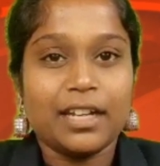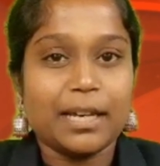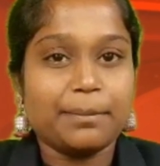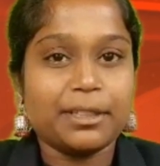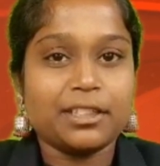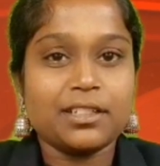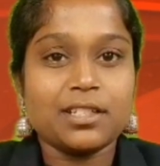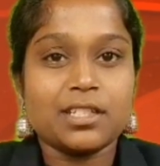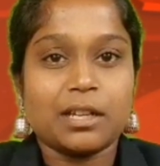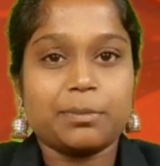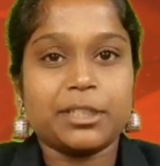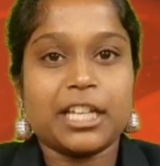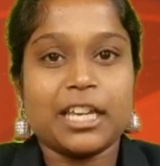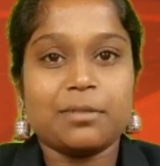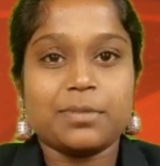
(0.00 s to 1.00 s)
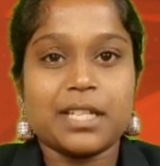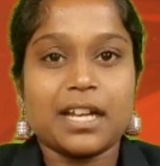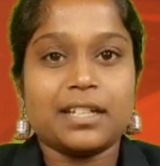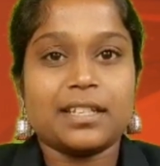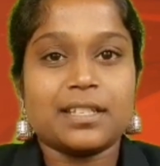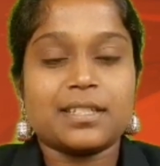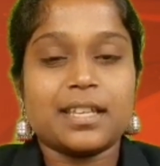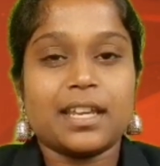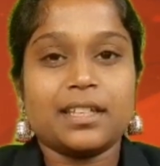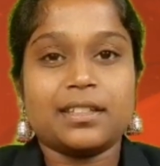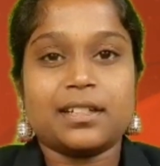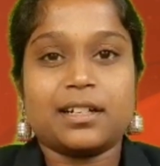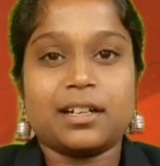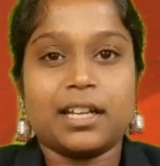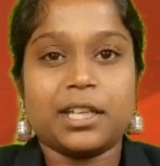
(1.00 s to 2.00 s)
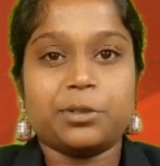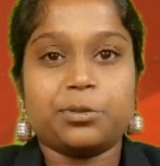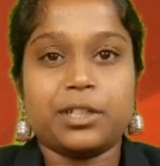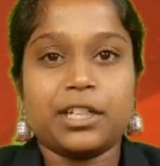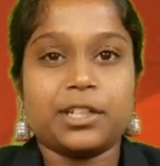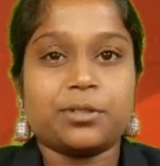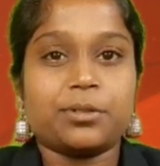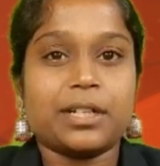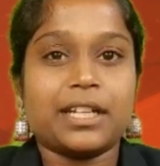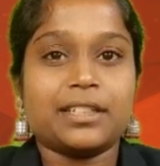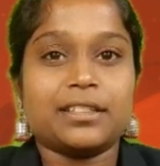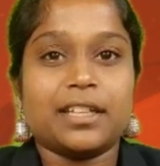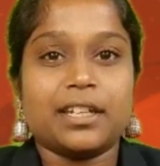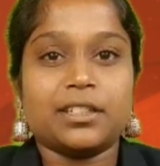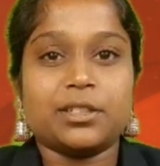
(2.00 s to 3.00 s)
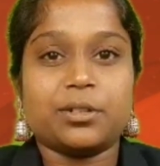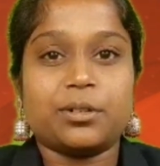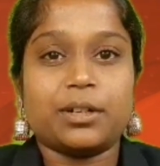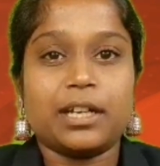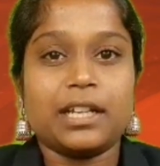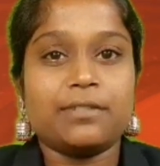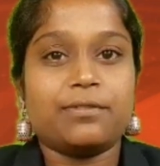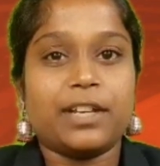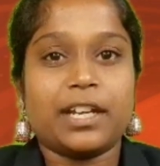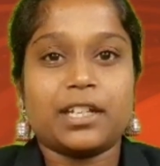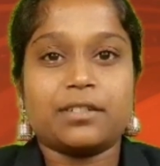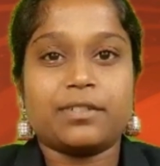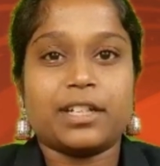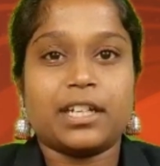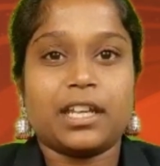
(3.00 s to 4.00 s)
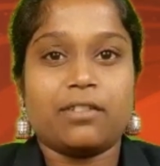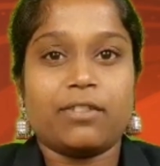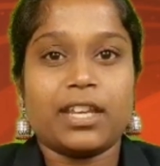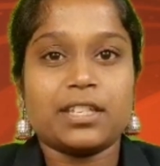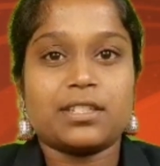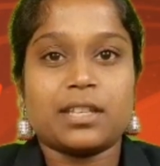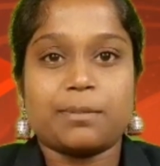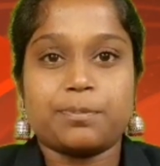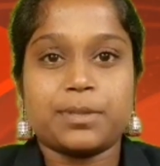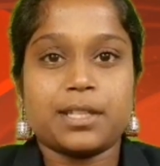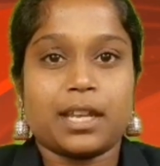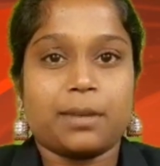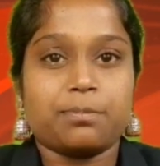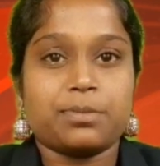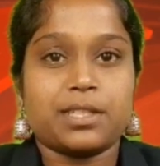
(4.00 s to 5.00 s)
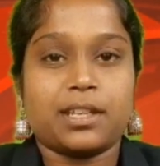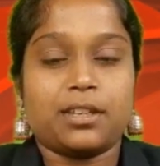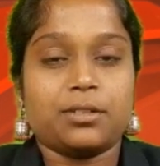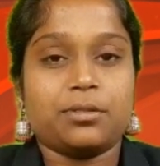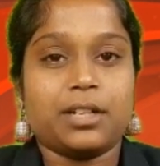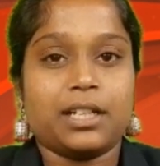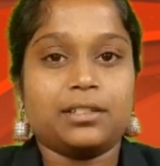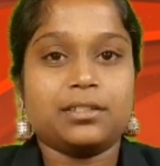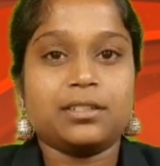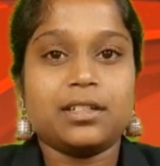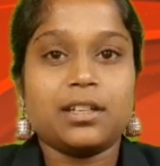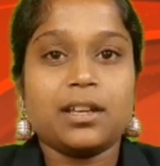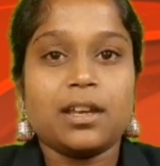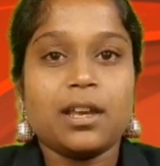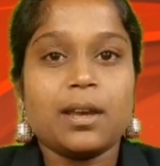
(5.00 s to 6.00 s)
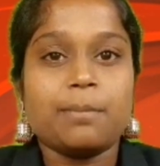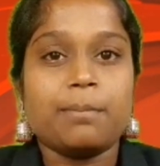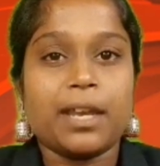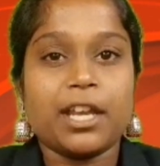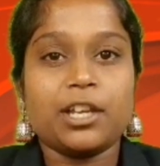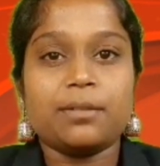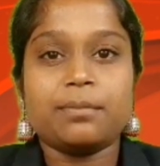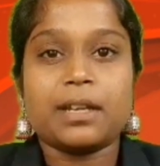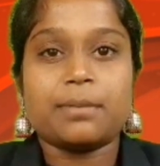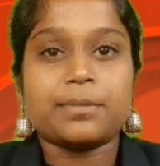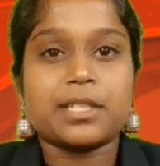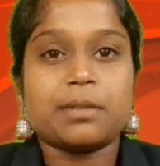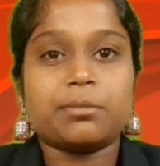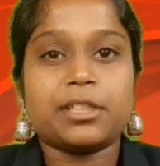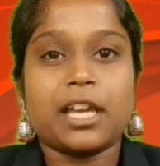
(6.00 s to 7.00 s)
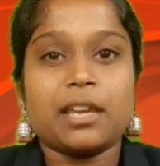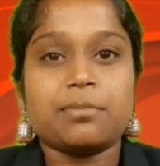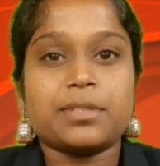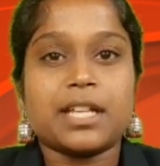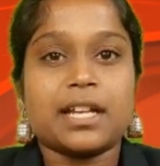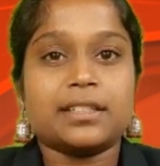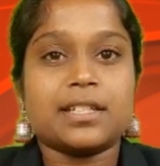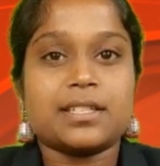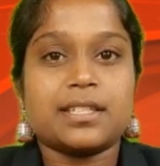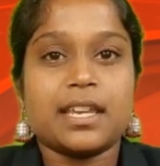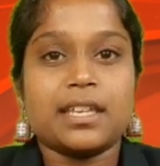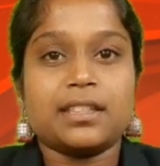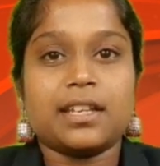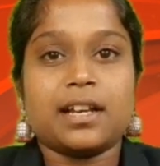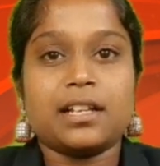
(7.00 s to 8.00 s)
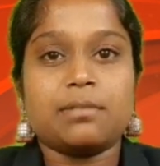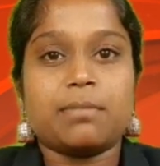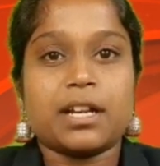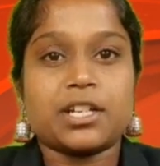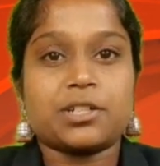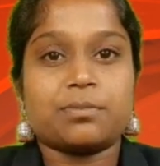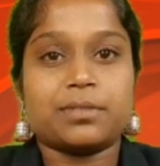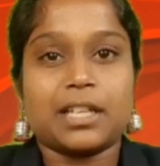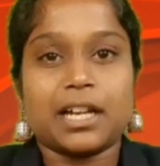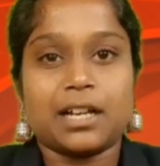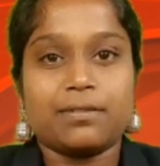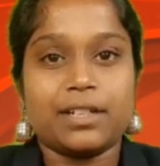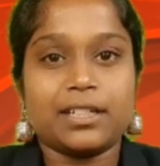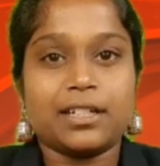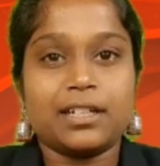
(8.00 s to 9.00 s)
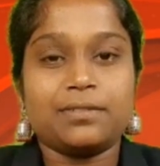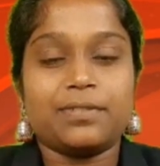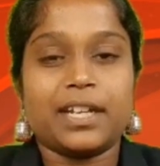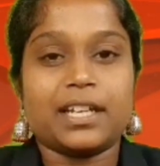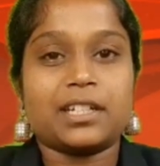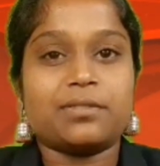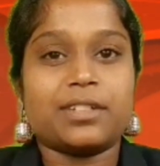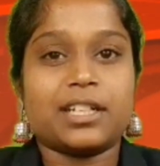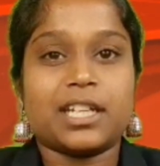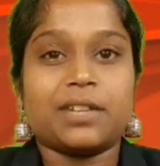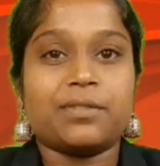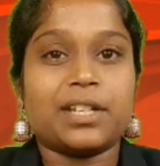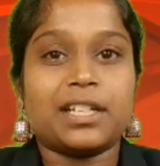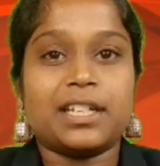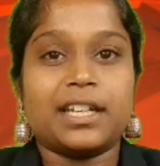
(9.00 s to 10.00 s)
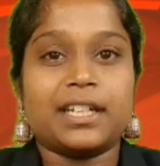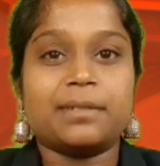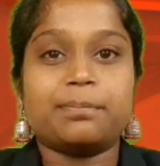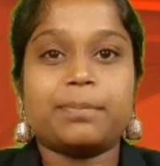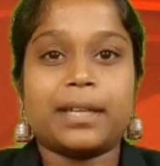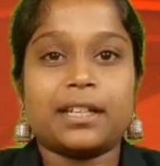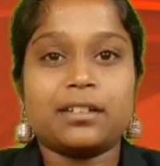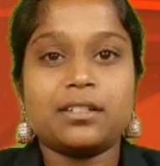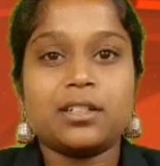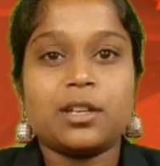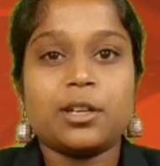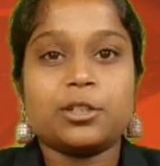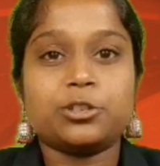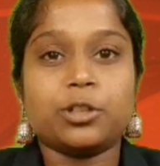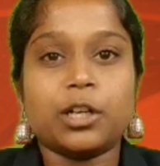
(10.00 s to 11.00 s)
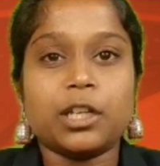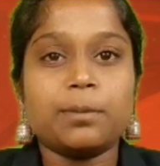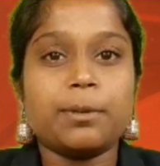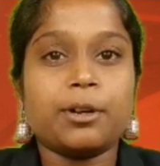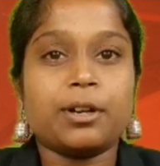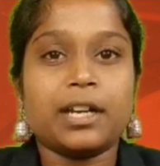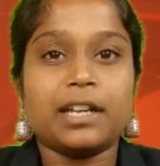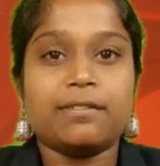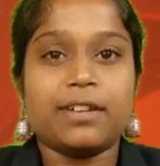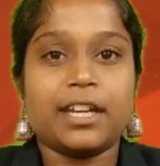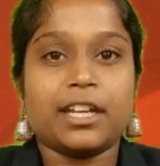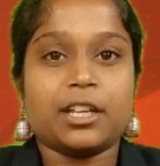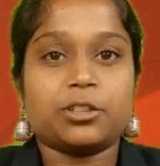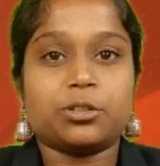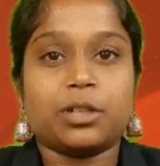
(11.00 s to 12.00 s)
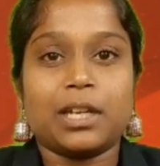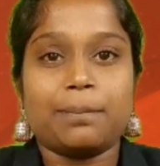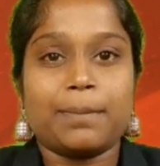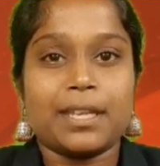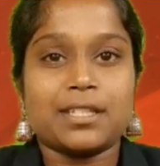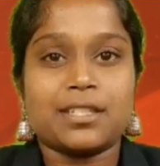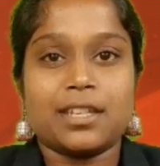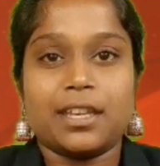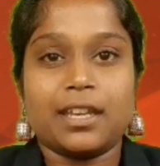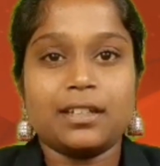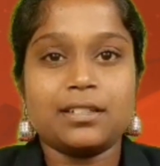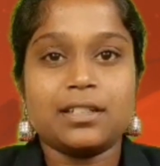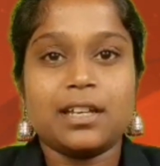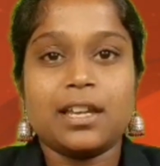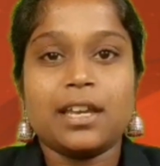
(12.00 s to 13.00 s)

நமது சமுதாயம் சார்ந்த செய்திகளை உடனுக்குடன் தெரிந்து கொள்ள வேட்டுவர் டிவியை சப்ஸ்கிரைப் செய்யுங்கள் மேலும் நம் சமுதாயம் சார்ந்த செய்திகள் மற்றும் தகவல்கள் வேட்டுவர் டிவியில் இடம்பெற தொடர்பு கொள்ள வேண்டிய தொலைபேசி எண்